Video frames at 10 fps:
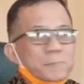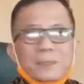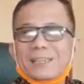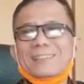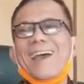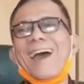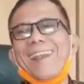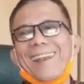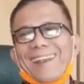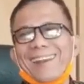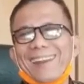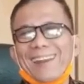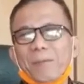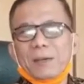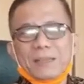pekerjaan ya,
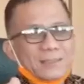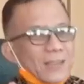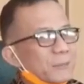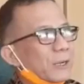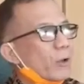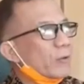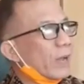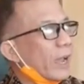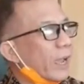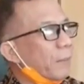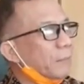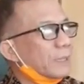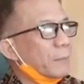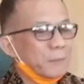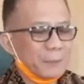pekerjaan kepada UMKM
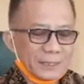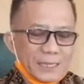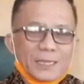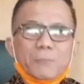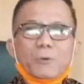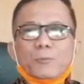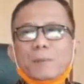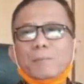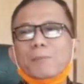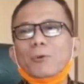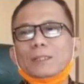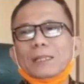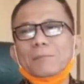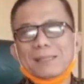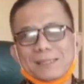tapi pekerjaannya berupa pembuatan
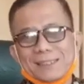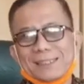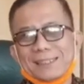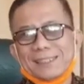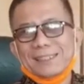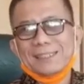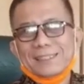masker